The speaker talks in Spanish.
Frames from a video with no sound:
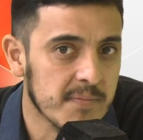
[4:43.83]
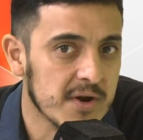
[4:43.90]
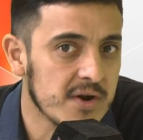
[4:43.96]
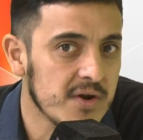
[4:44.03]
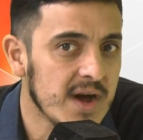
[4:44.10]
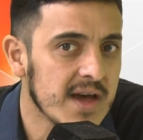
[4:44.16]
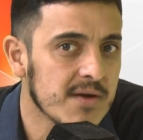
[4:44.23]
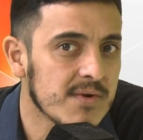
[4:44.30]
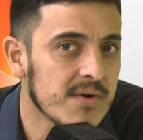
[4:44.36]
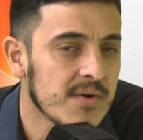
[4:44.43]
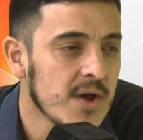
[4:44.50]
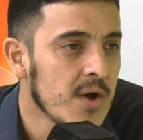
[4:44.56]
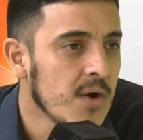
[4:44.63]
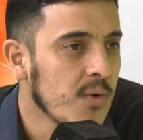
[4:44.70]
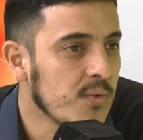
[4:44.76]
Pero no hay
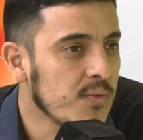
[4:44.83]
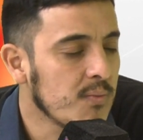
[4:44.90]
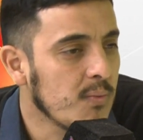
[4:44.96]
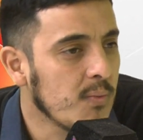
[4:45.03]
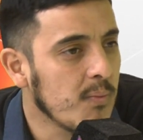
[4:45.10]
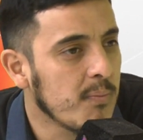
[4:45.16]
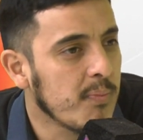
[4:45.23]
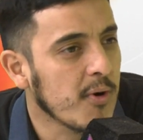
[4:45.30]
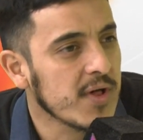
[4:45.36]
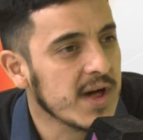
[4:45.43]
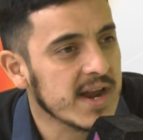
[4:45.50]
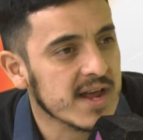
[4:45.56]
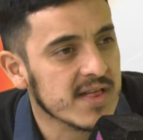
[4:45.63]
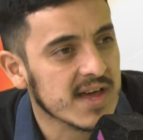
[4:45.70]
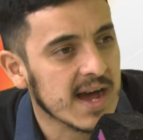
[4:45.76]
un,
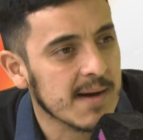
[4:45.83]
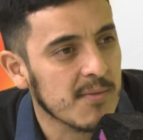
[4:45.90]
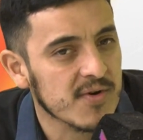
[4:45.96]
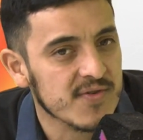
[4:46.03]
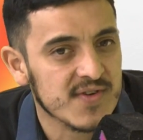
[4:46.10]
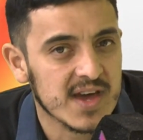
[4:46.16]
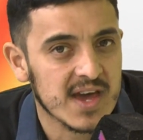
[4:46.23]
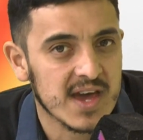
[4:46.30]
poder, digamos,